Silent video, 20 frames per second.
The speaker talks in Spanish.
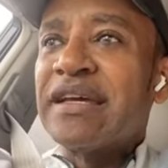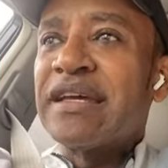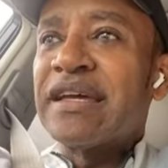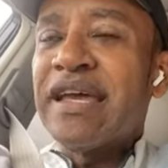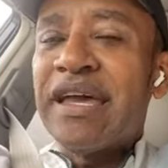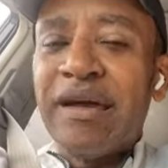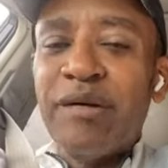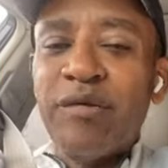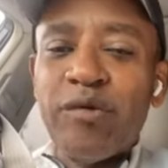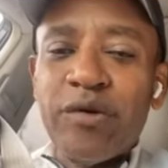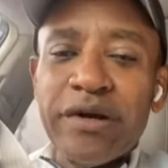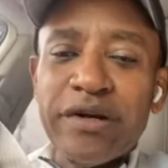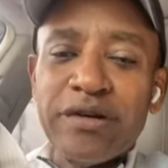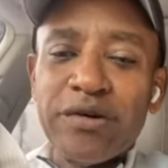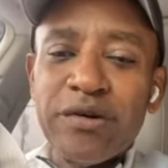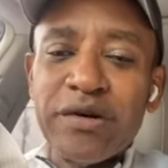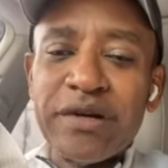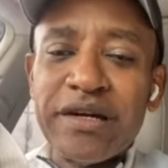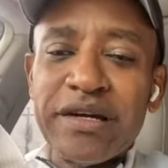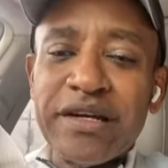Qué
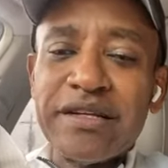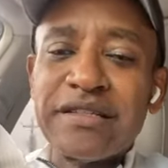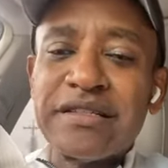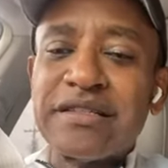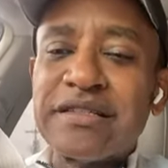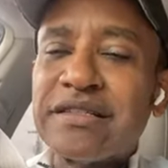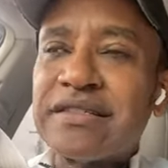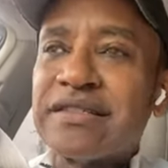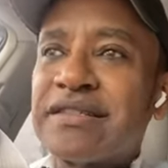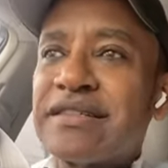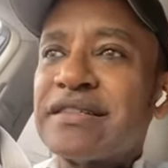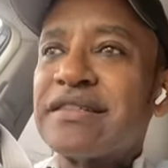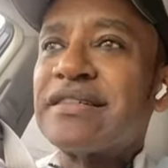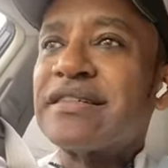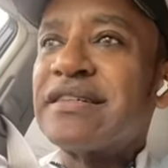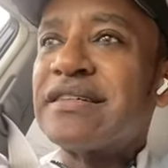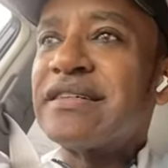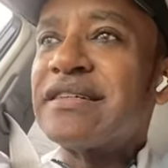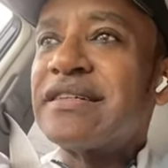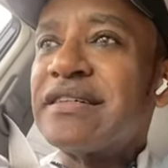bueno es
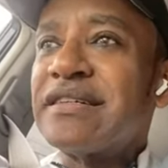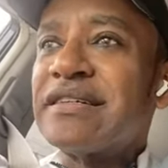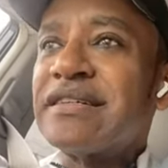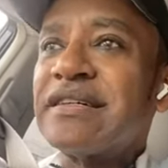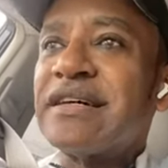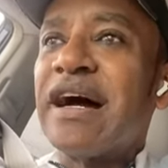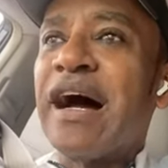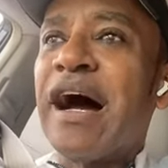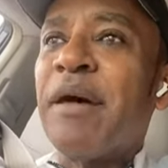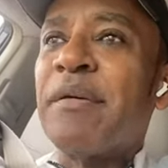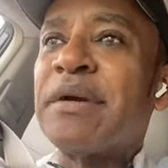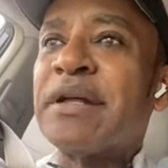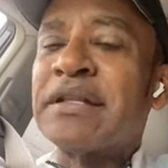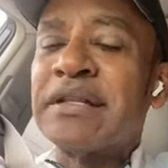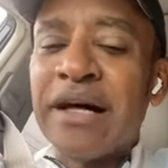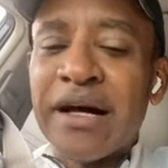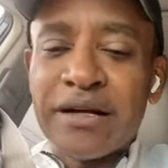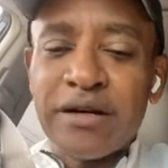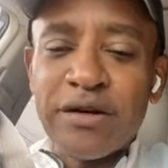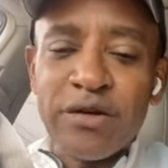
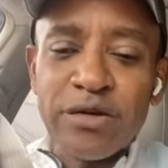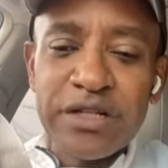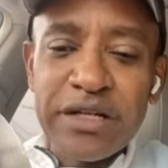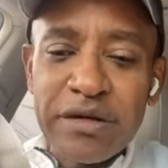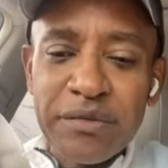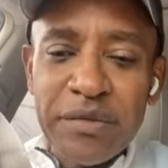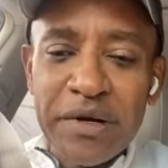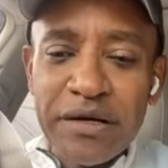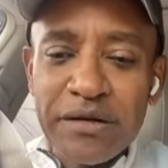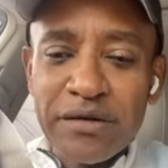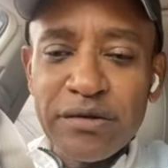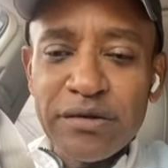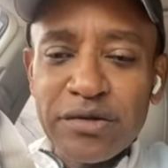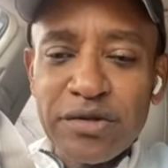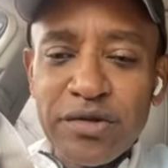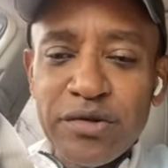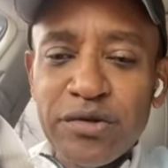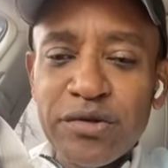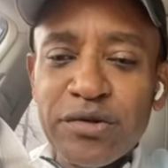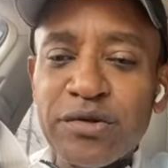habitar los hermanos
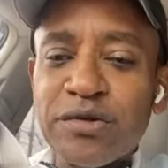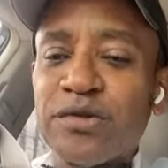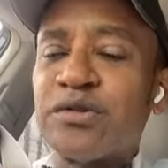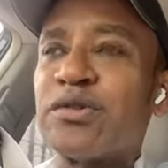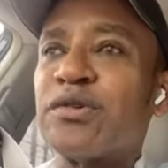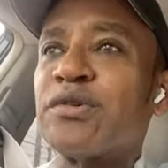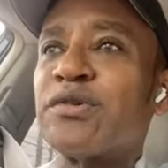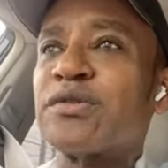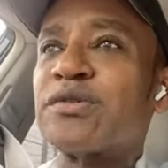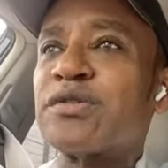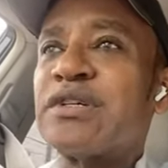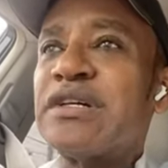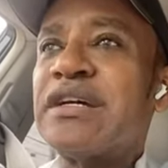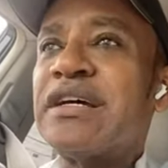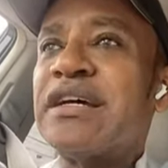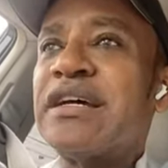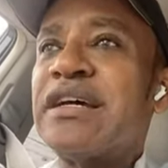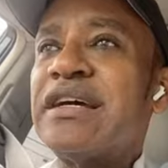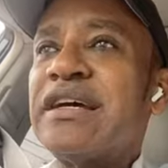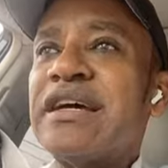juntos
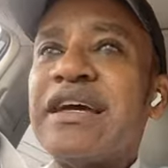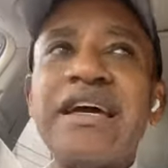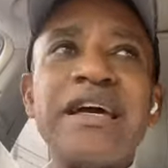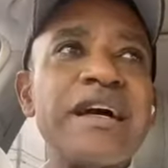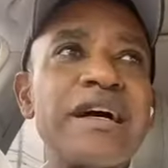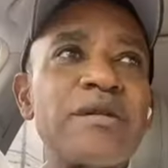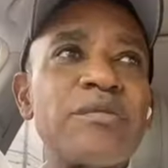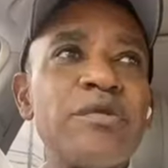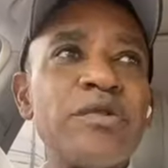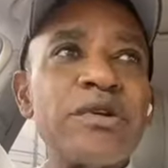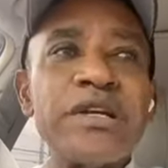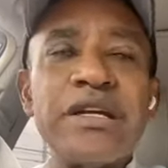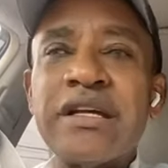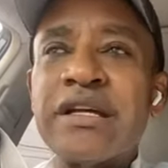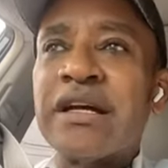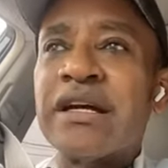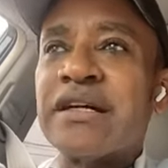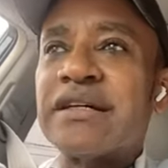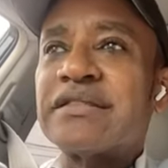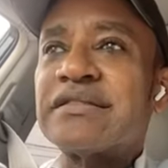en
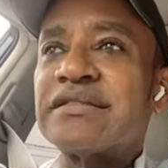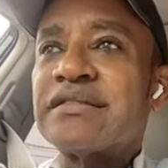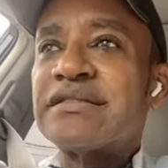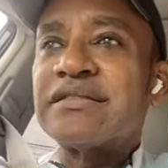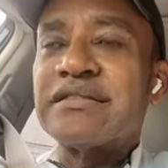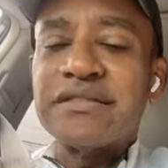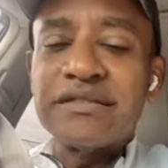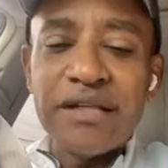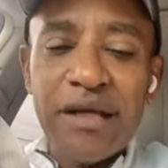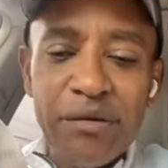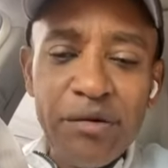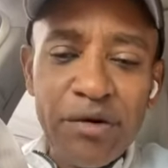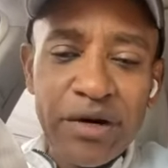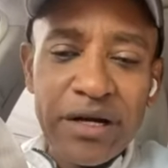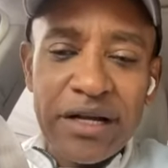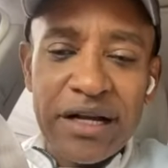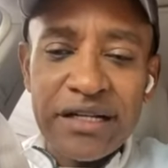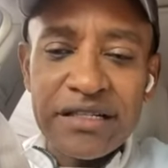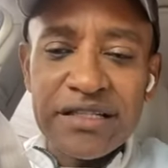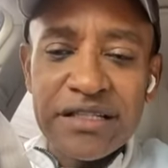armonía. Damos
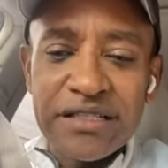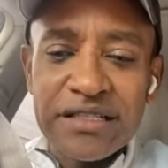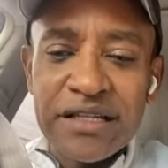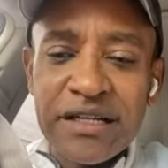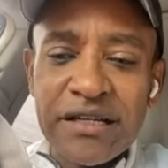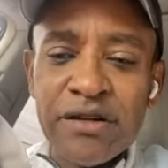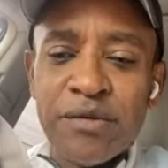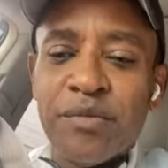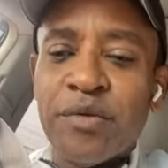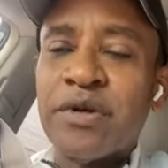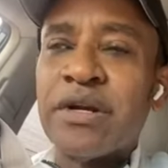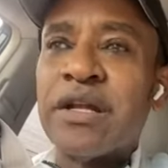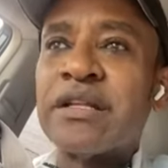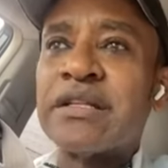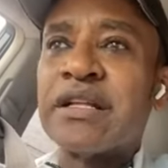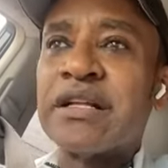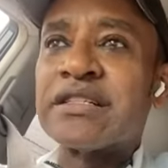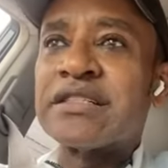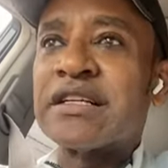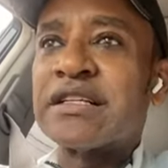gracias a Dios por la
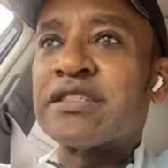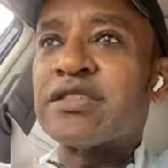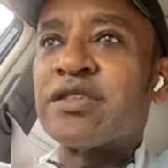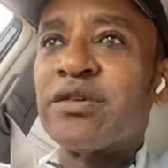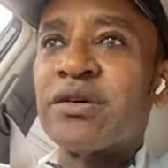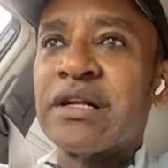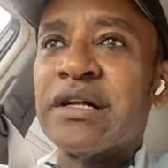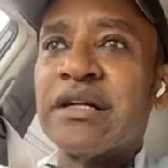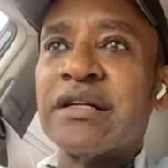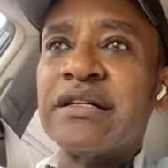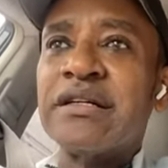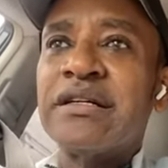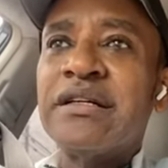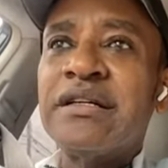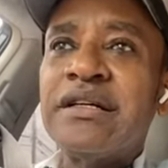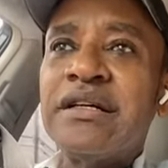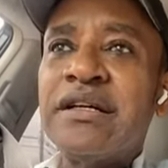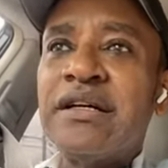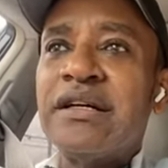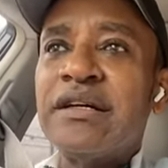intercesora,
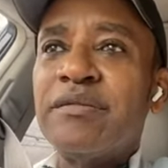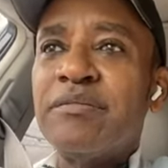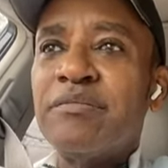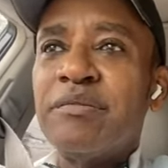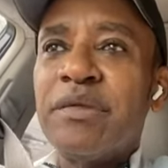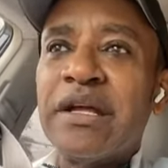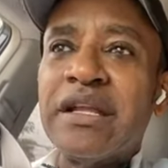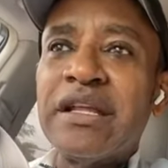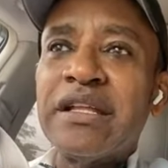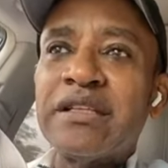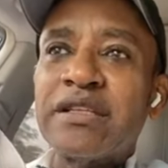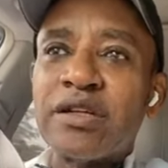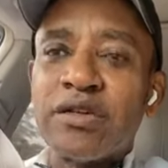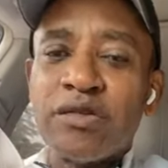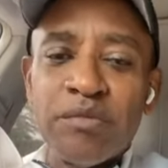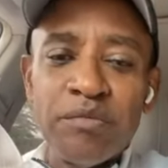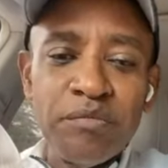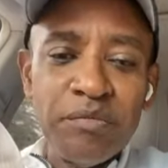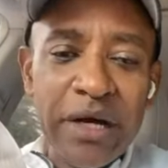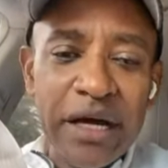
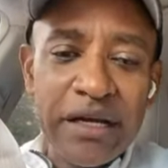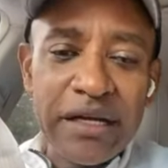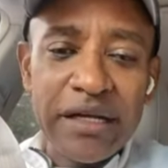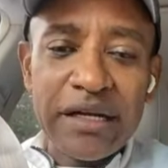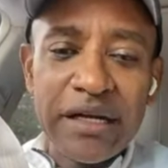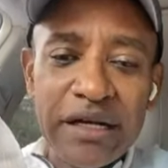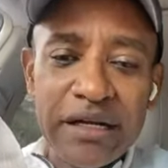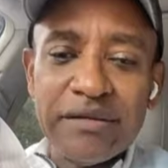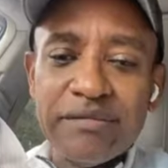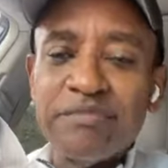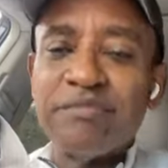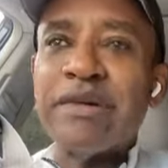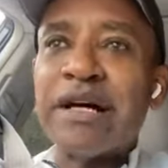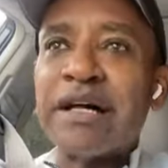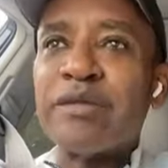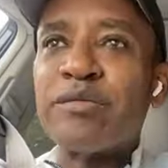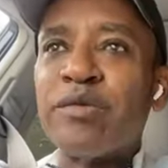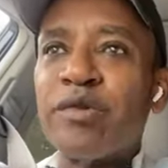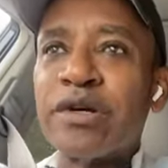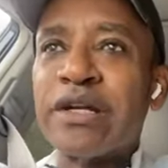ministro Mayra
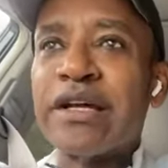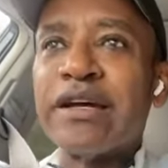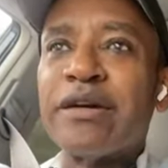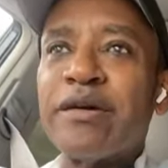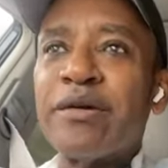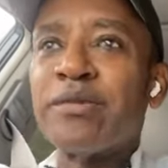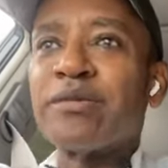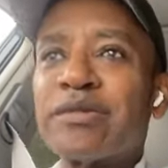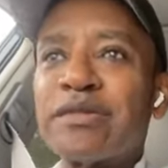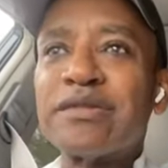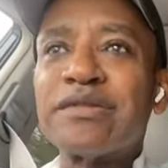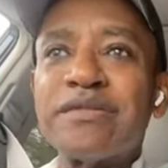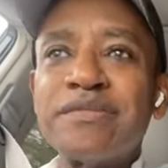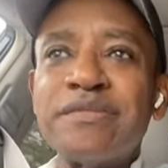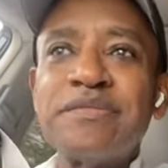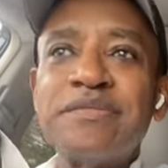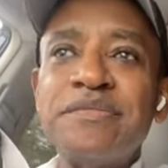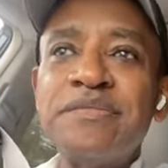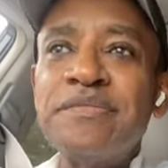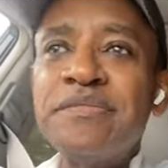Marmolejos.
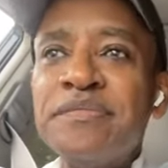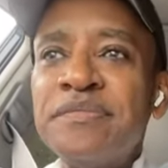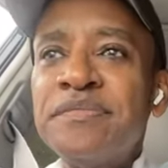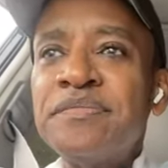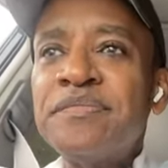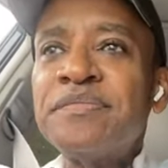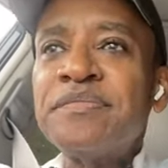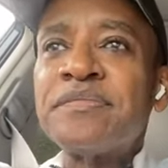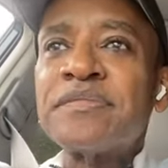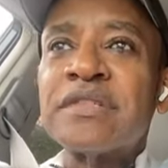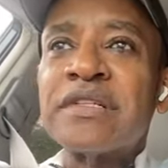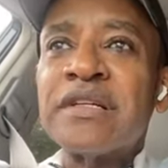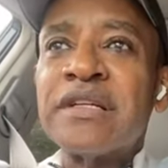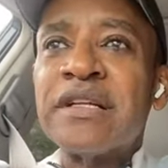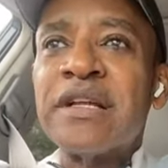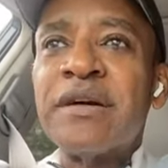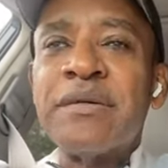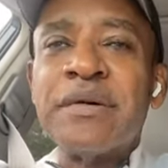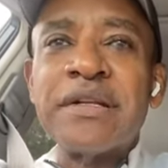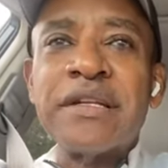
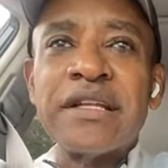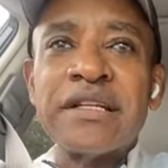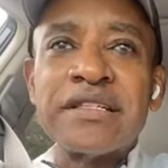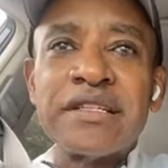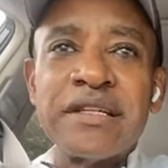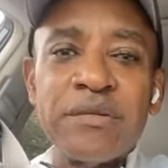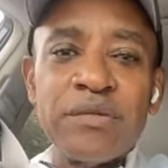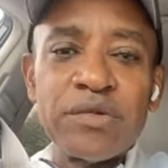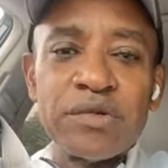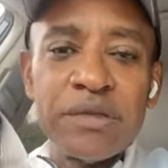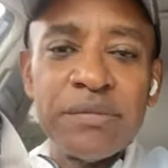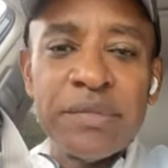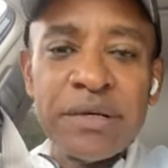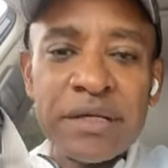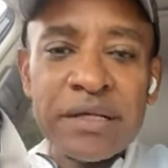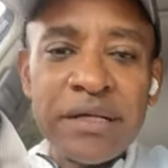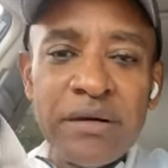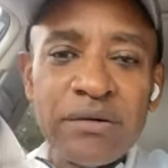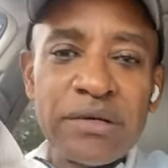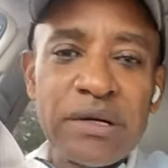Le bendecimos en
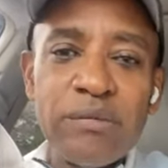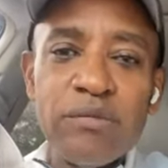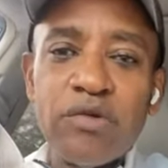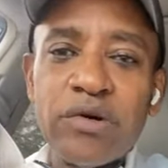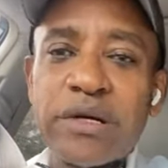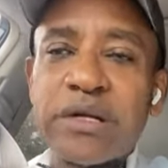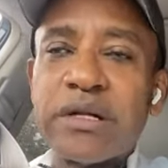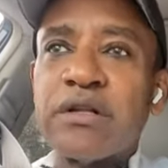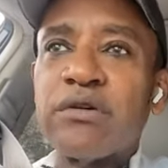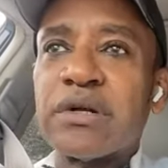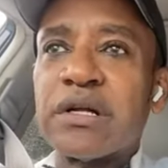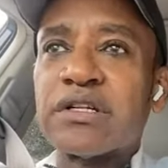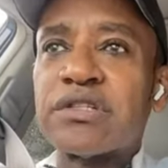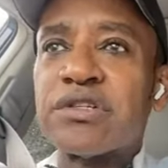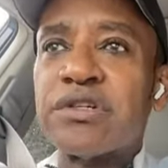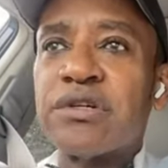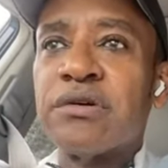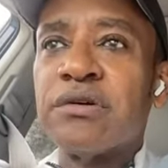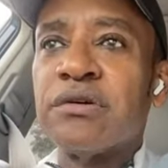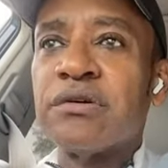verdad una mujer de
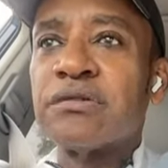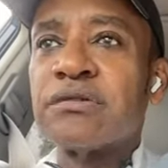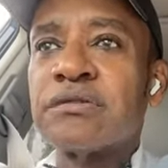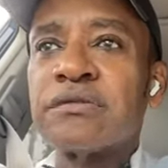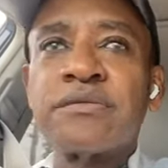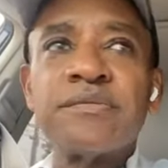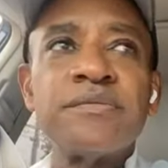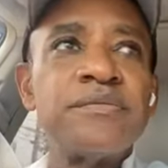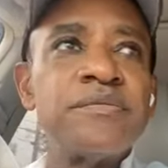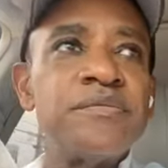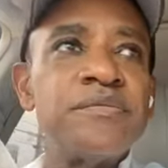oración.